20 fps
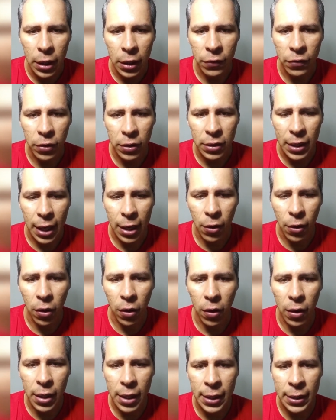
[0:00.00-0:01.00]
eu vou estar tá
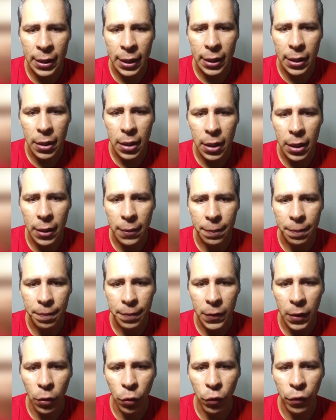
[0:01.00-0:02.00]
colocando aqui
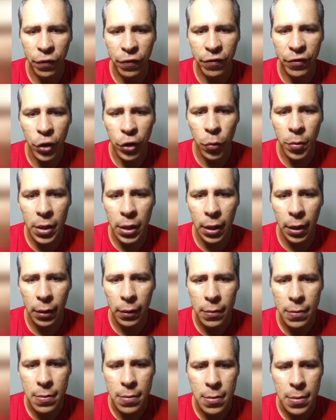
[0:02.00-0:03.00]
o filme,
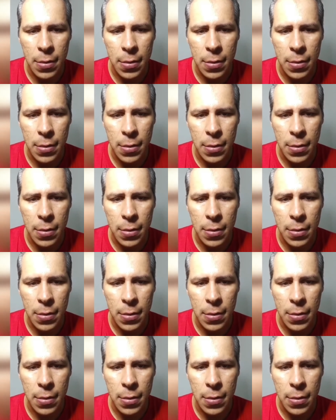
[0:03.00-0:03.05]
né?